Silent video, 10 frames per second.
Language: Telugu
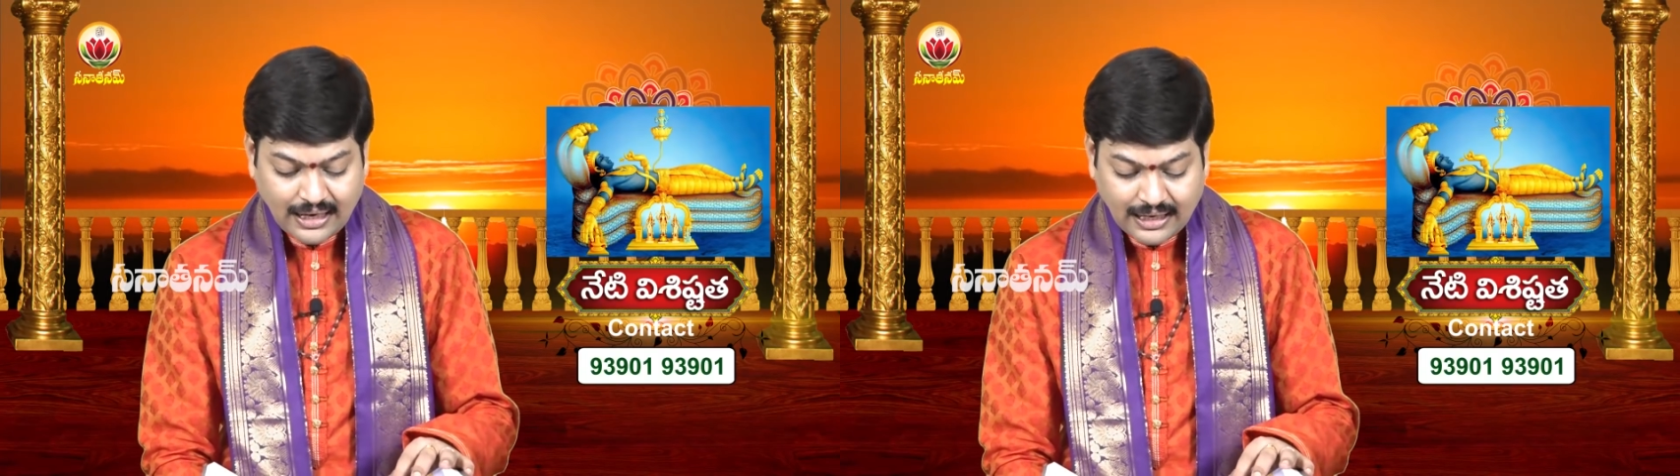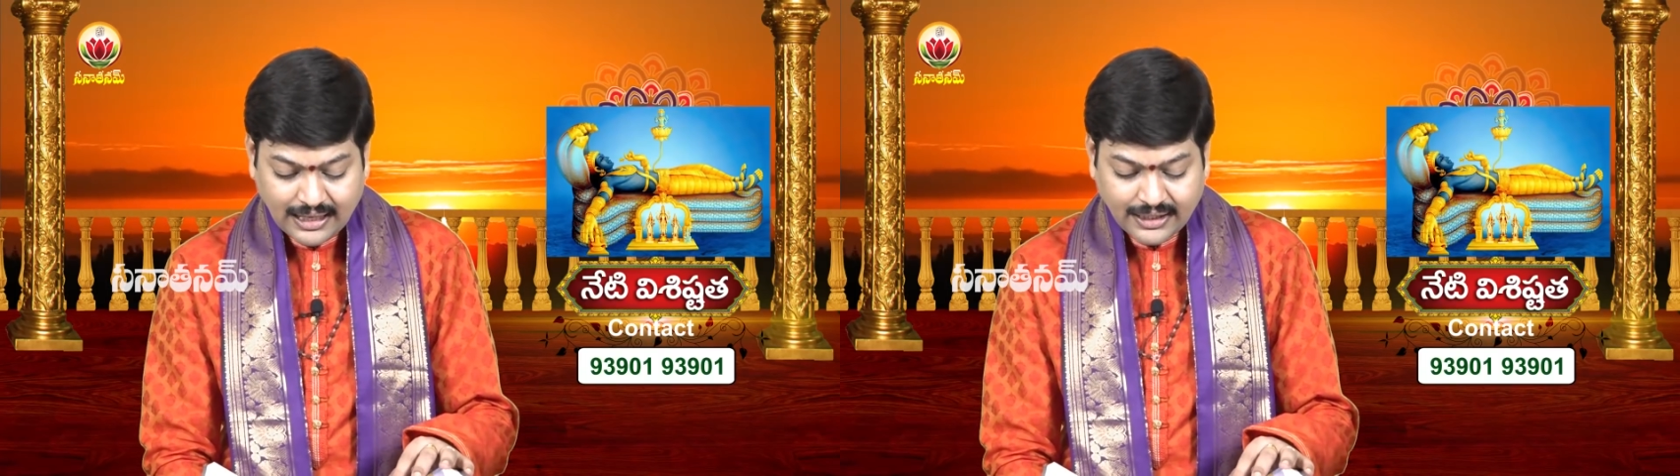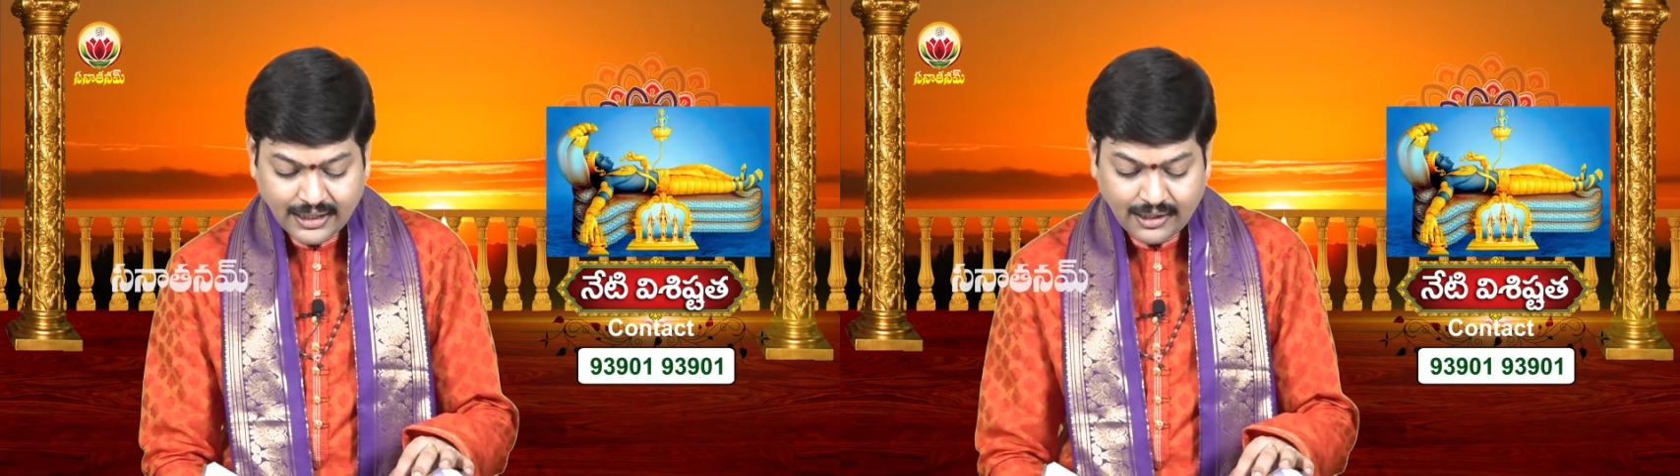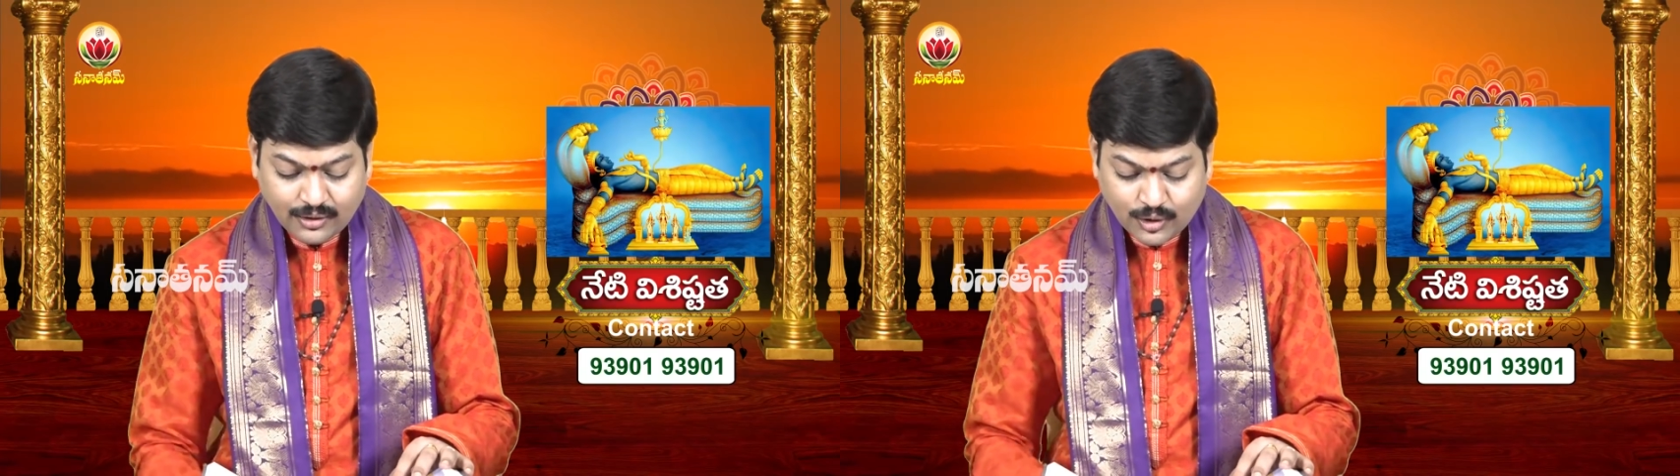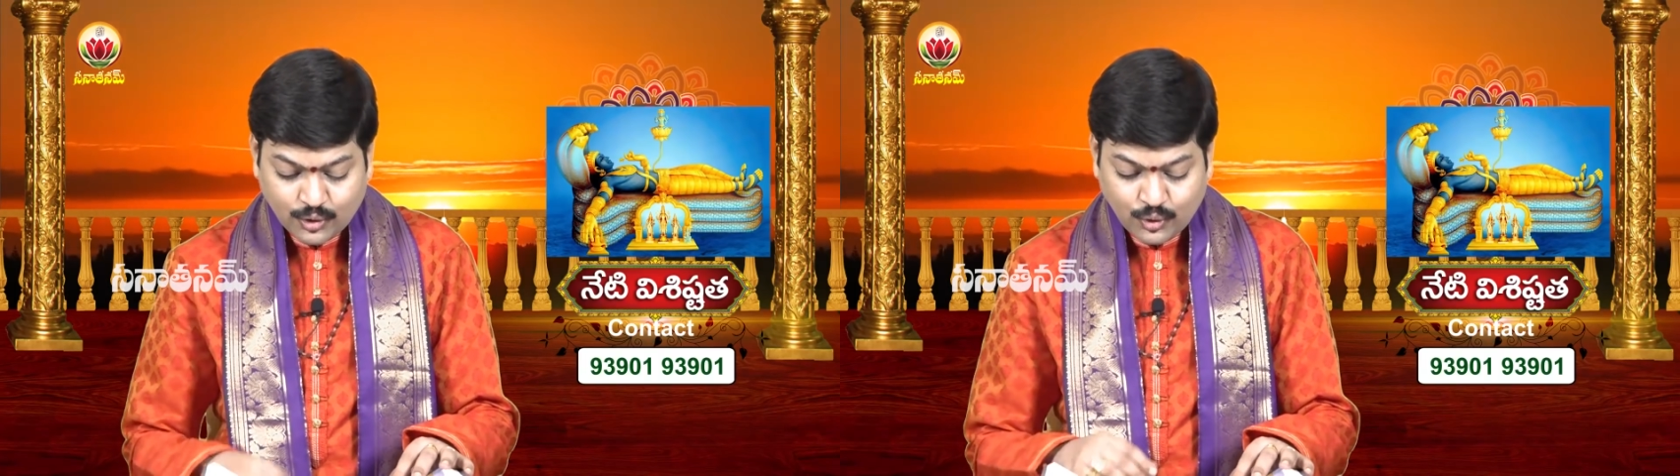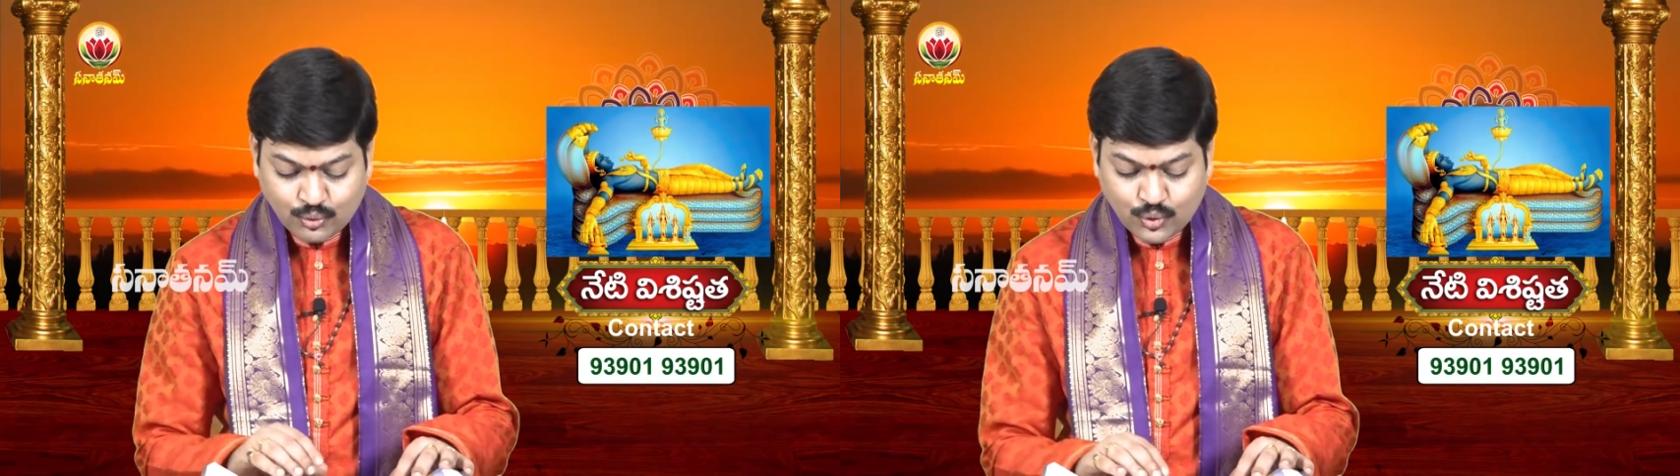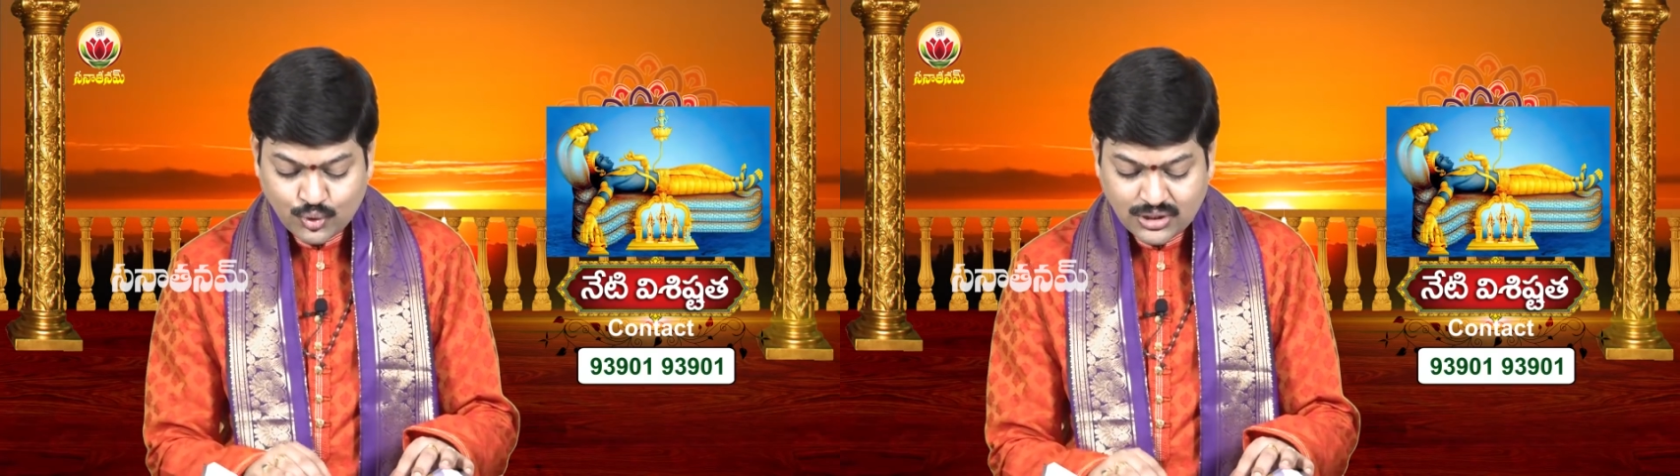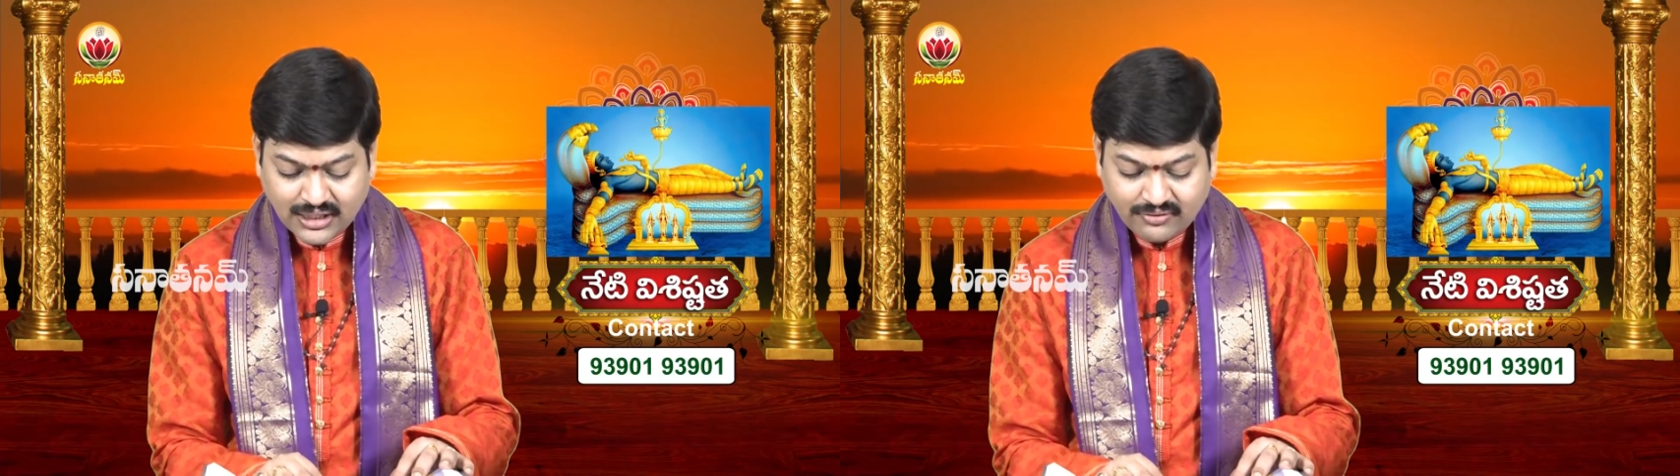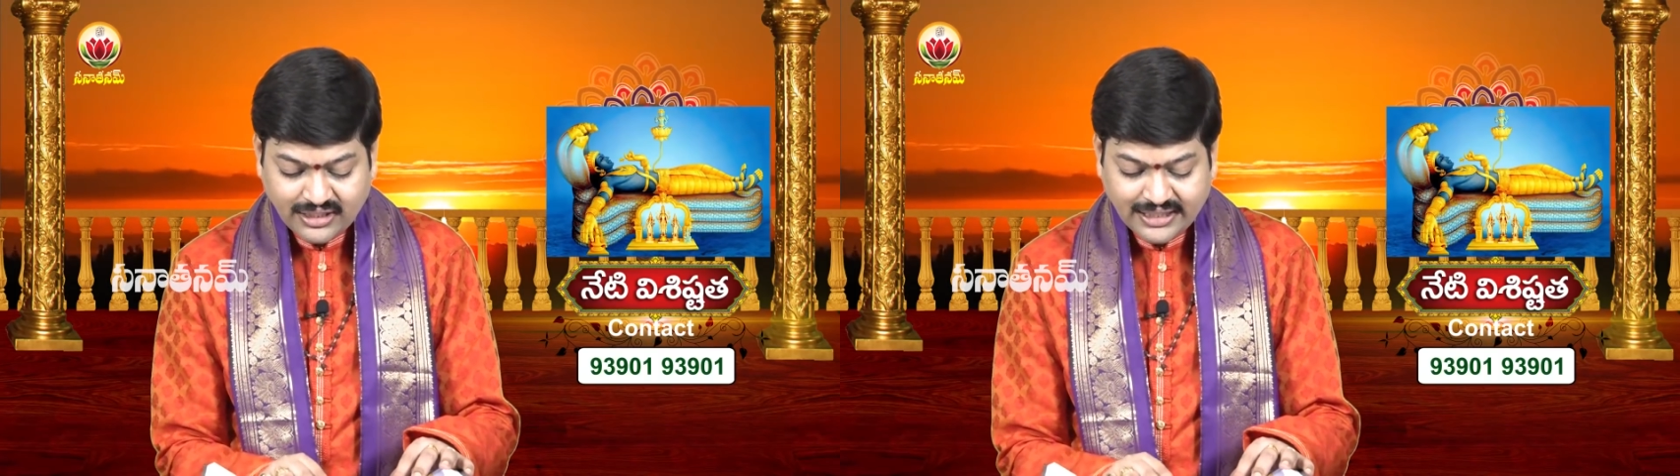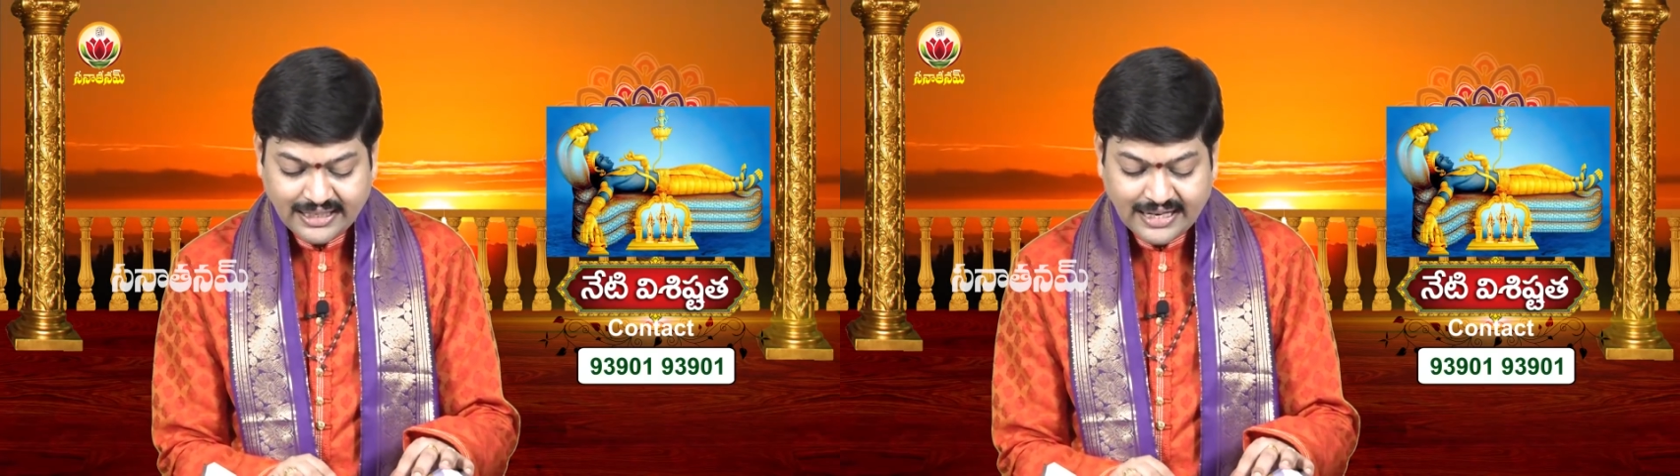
అలానే నువ్వు చూసినటువంటి